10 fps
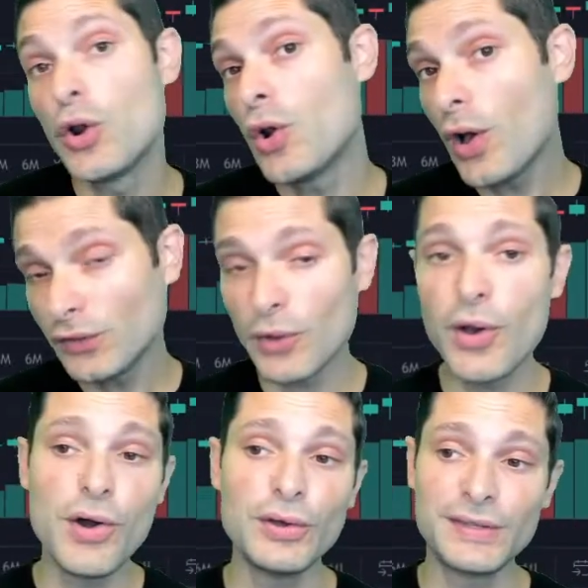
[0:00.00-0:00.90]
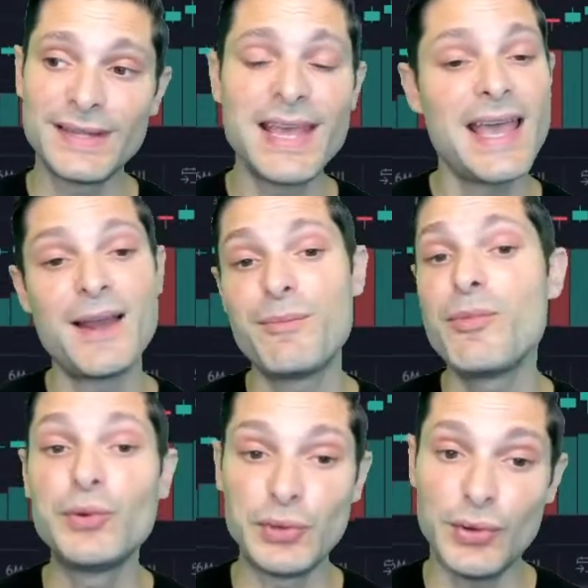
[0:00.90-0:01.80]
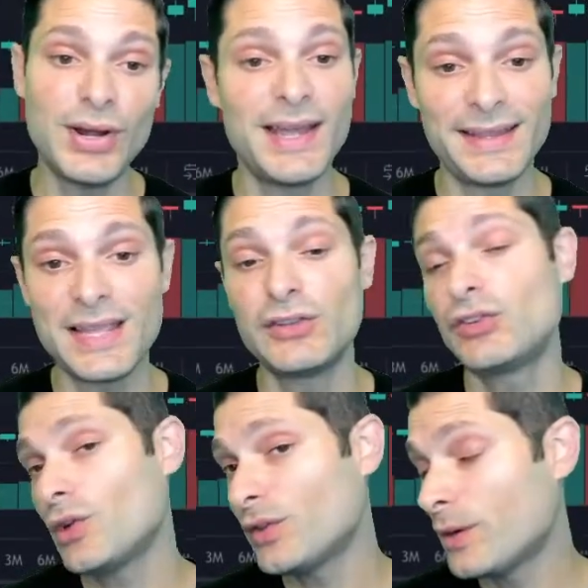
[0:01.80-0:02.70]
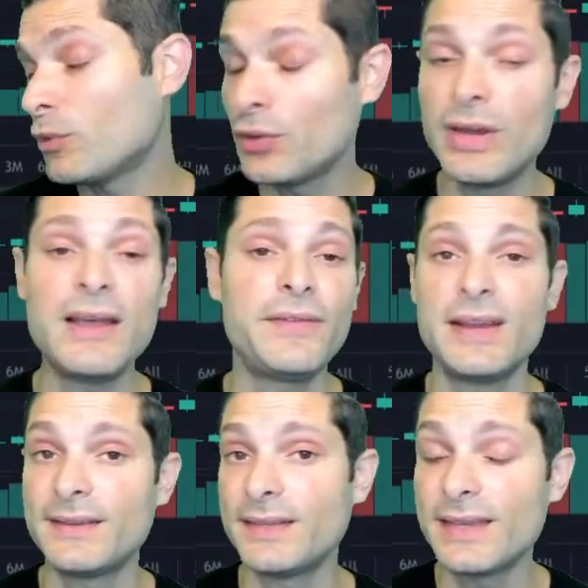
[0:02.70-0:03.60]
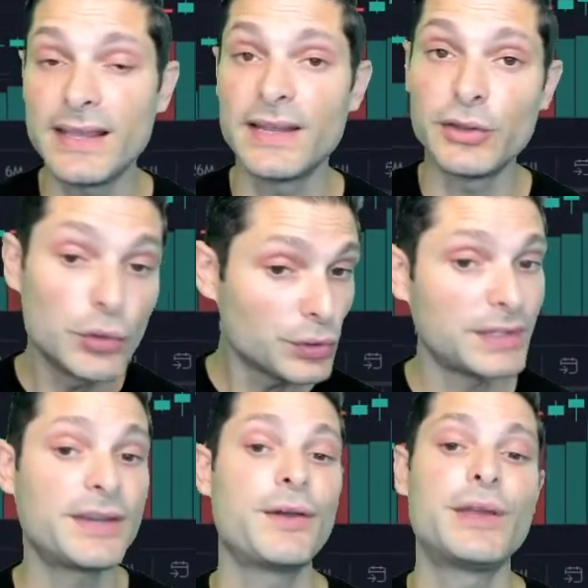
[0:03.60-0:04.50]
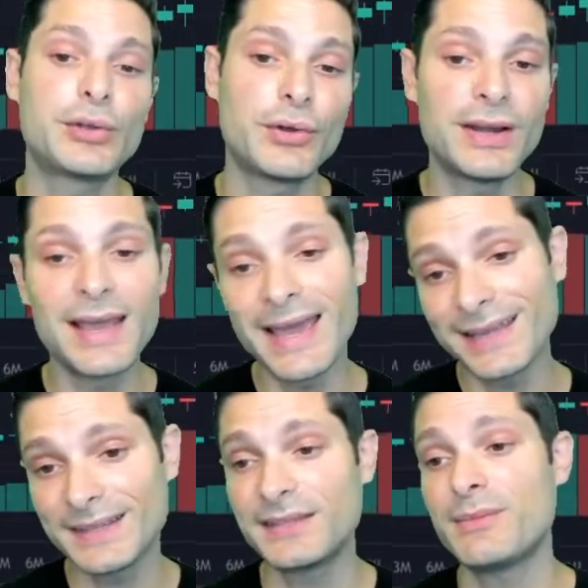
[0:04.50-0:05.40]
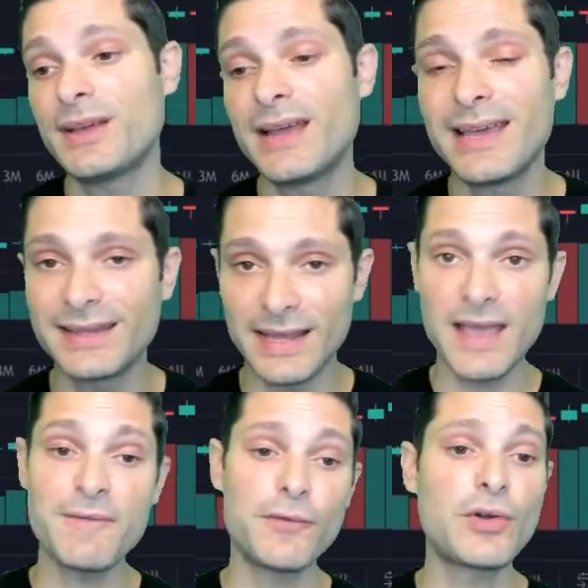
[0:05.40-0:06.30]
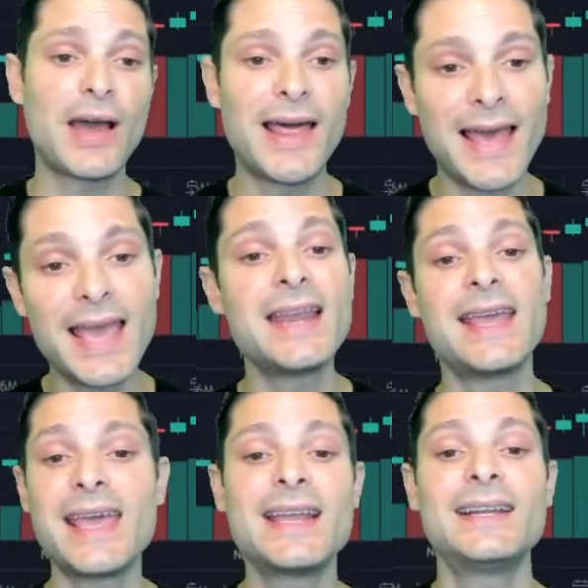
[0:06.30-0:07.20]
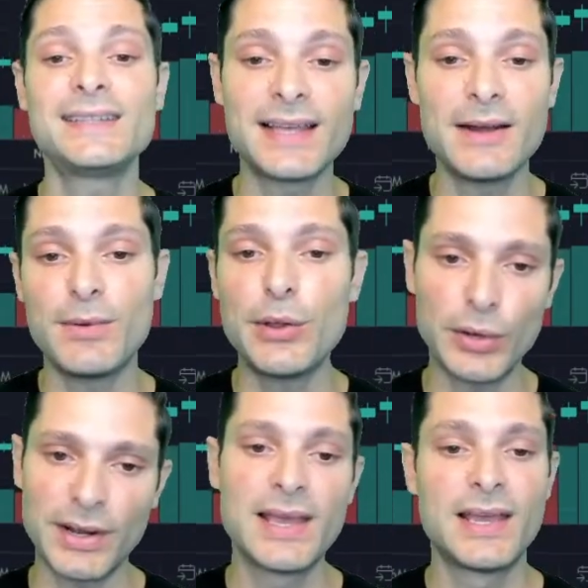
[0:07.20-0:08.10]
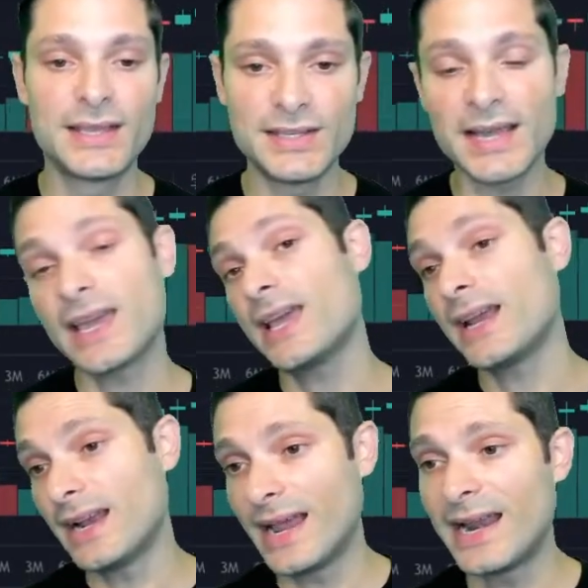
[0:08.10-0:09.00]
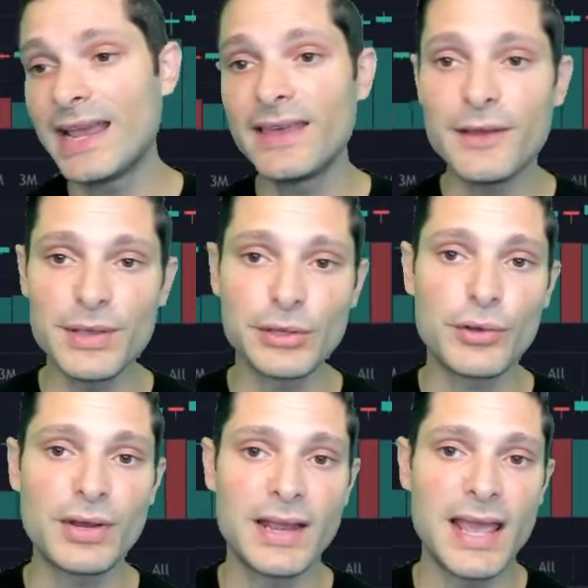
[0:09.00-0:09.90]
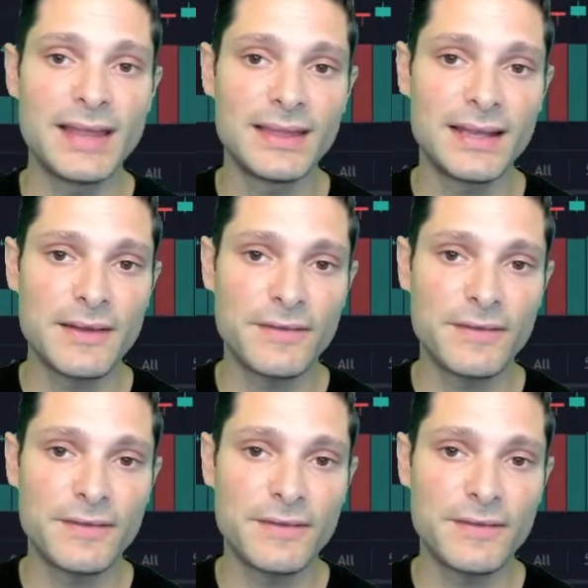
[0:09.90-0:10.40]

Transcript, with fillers: los ojos del mundo, la atención del mundo de las finanzas y de la industria de Bitcoin esta semana está enfocada en El Salvador, ya que la ley de Bitcoin entra en